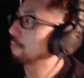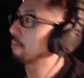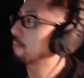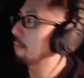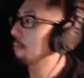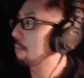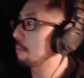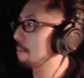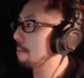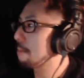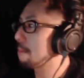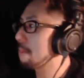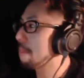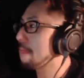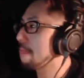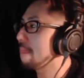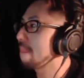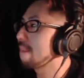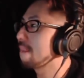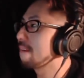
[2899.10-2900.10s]
うん。
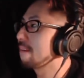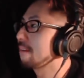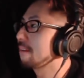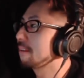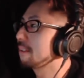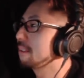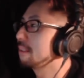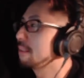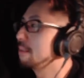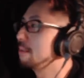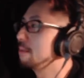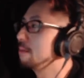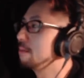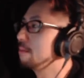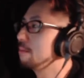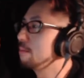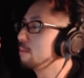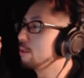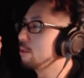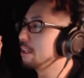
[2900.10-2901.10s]

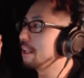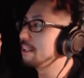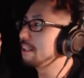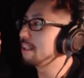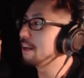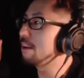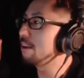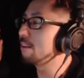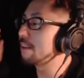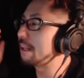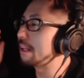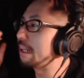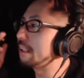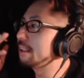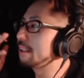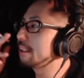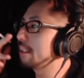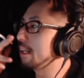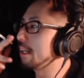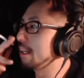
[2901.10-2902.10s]
ポテチハイはさん
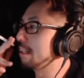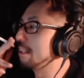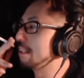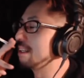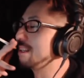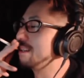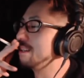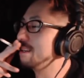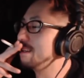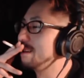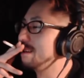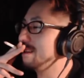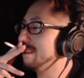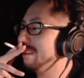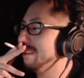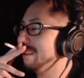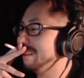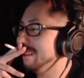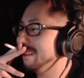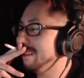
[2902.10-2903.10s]
じかん。
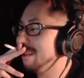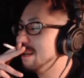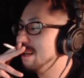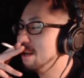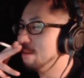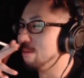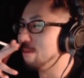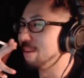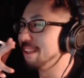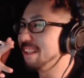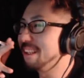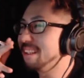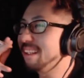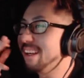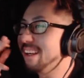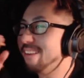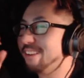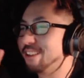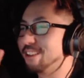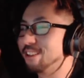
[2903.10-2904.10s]

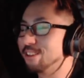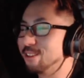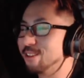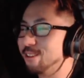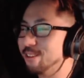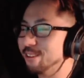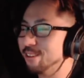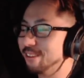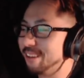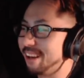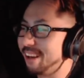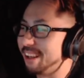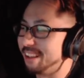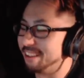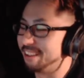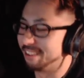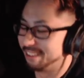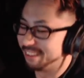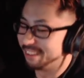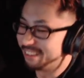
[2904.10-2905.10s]
ポテチハイはじゅうごふんぐらい
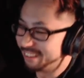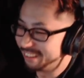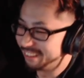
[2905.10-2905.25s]
しろ。